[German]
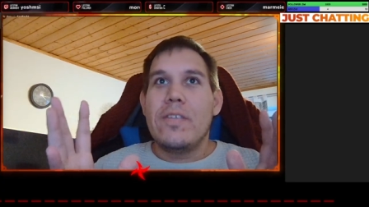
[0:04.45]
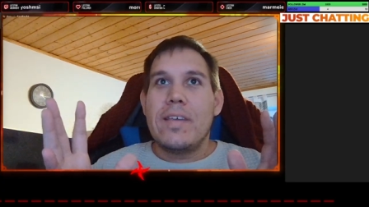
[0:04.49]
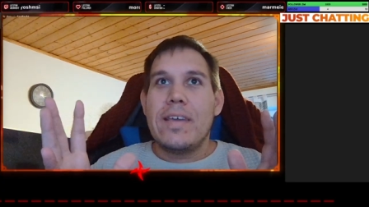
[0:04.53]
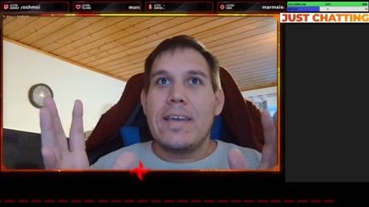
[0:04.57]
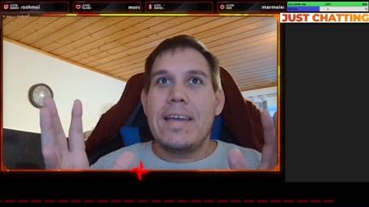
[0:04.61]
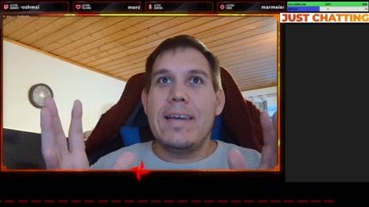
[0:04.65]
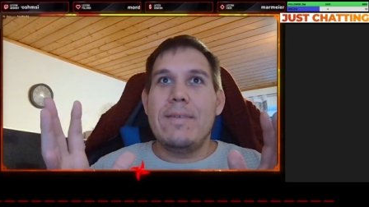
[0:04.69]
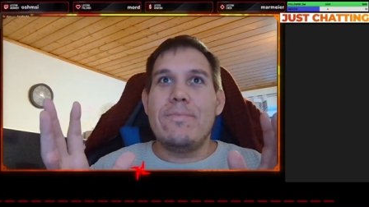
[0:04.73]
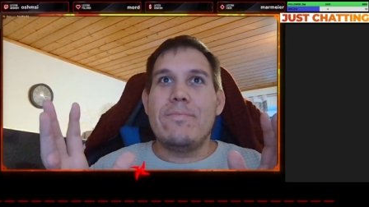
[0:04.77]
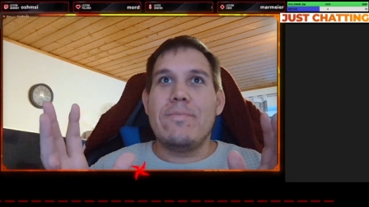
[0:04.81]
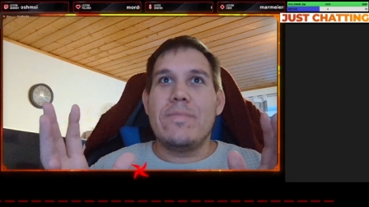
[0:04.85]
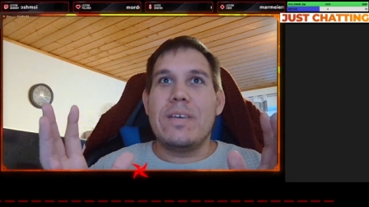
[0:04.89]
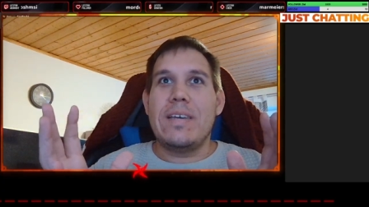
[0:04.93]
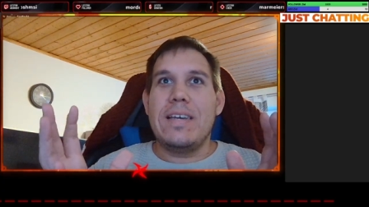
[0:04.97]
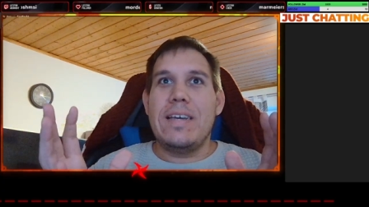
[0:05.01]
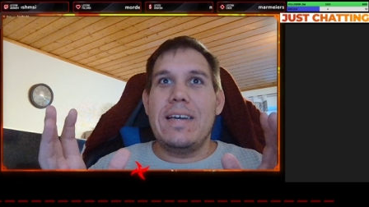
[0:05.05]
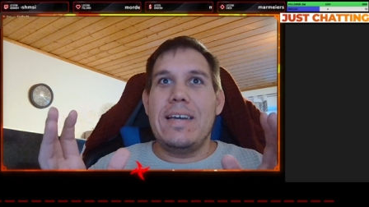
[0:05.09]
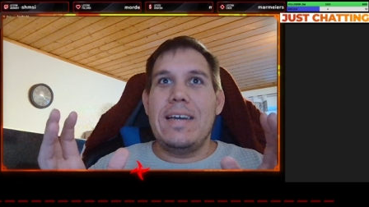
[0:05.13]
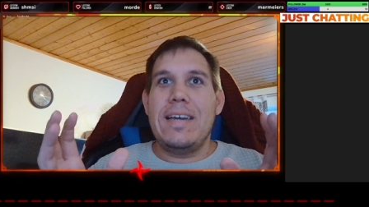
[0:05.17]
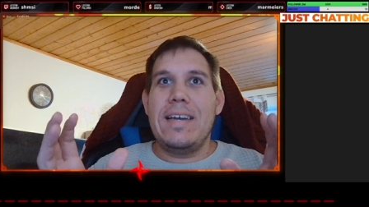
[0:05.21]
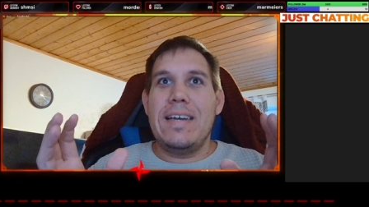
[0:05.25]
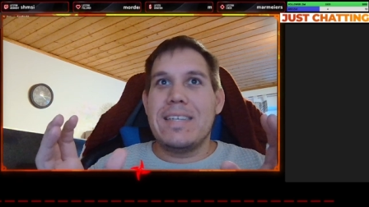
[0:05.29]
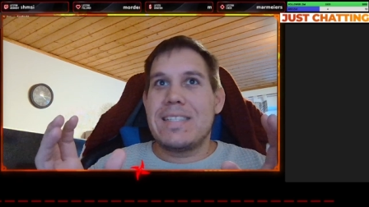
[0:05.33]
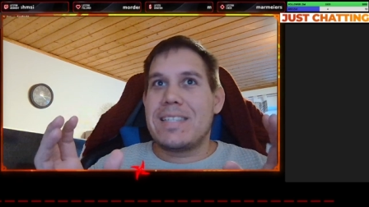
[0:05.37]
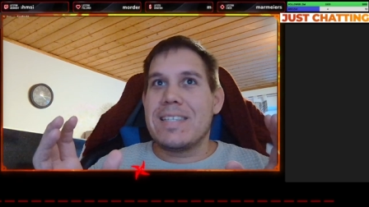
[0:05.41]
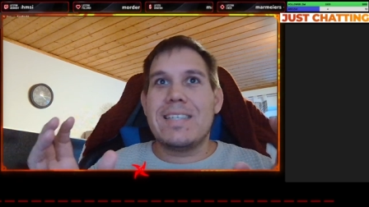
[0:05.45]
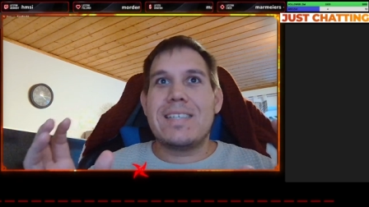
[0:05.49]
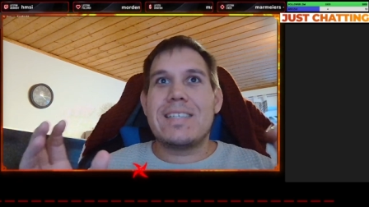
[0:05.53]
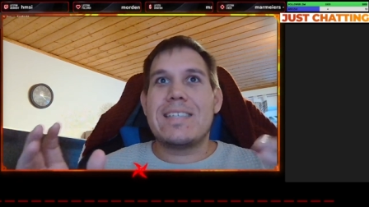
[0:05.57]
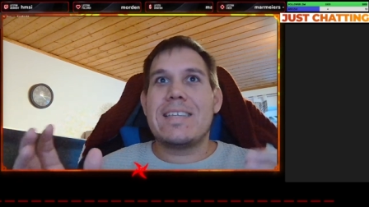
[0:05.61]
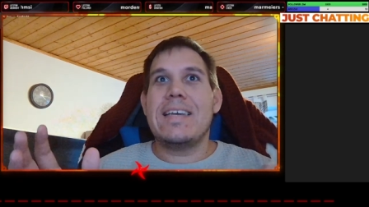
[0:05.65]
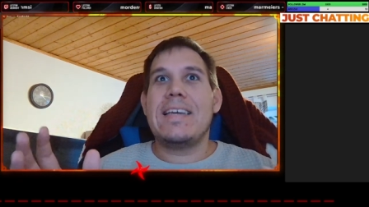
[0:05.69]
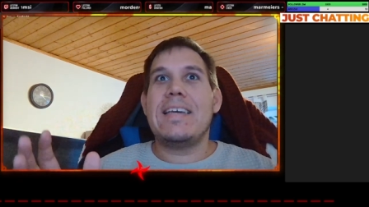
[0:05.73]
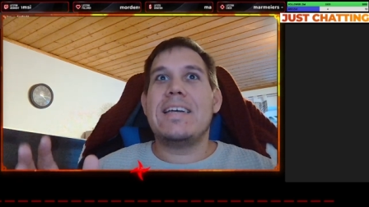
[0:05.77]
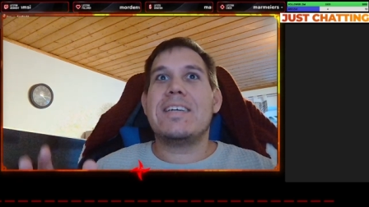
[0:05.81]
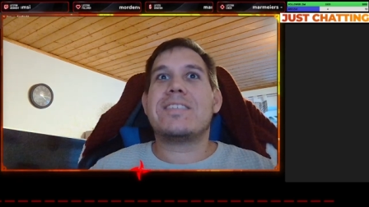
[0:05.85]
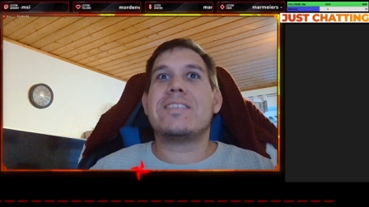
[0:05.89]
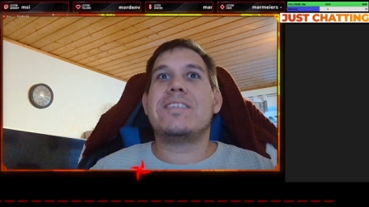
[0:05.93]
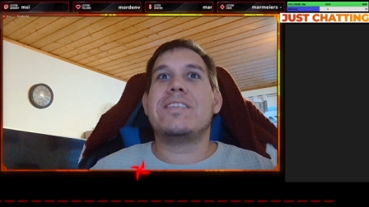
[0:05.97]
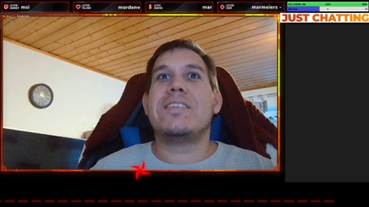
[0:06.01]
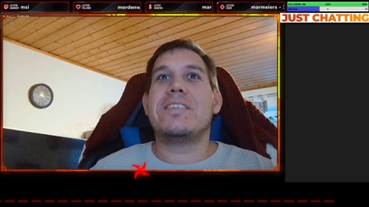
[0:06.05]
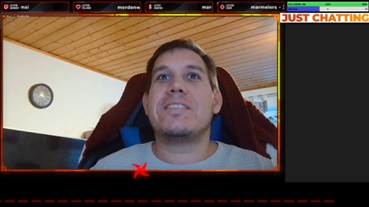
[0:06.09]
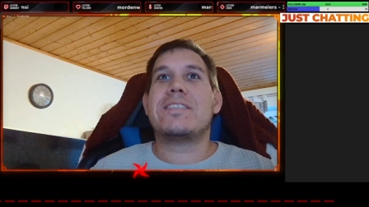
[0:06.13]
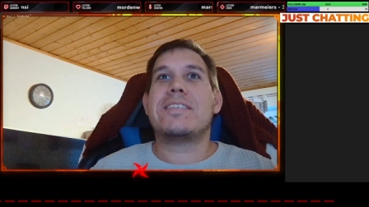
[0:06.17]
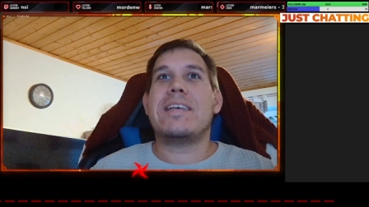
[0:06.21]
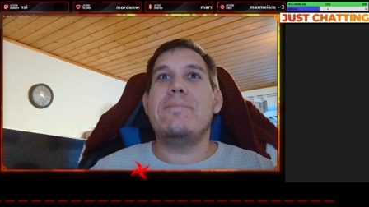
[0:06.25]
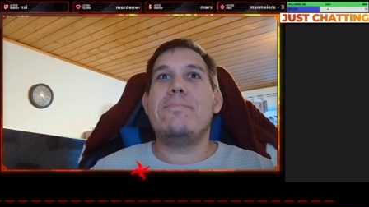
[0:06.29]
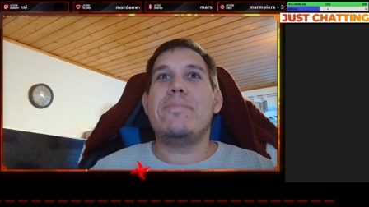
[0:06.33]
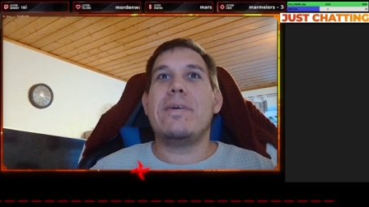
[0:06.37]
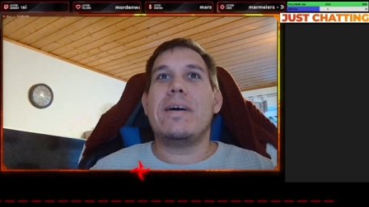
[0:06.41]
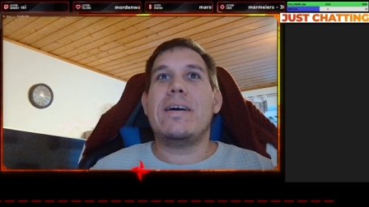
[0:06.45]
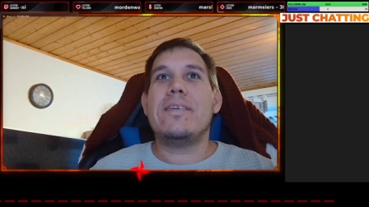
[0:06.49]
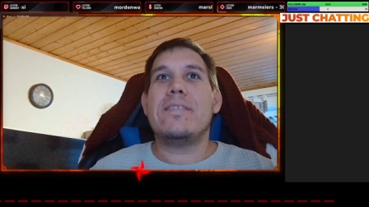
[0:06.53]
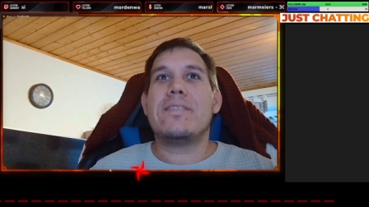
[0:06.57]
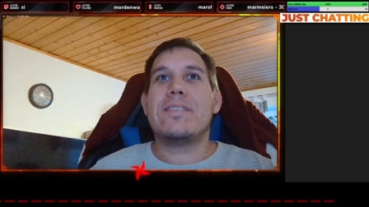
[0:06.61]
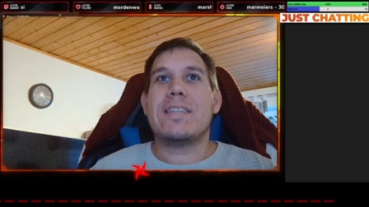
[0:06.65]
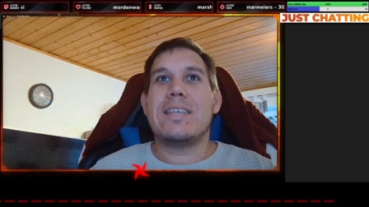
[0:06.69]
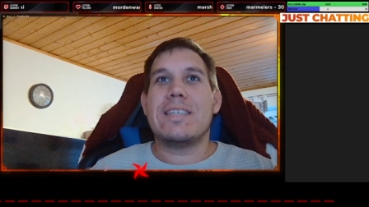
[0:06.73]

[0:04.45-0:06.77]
Ähm, es ist der 1. Dezember,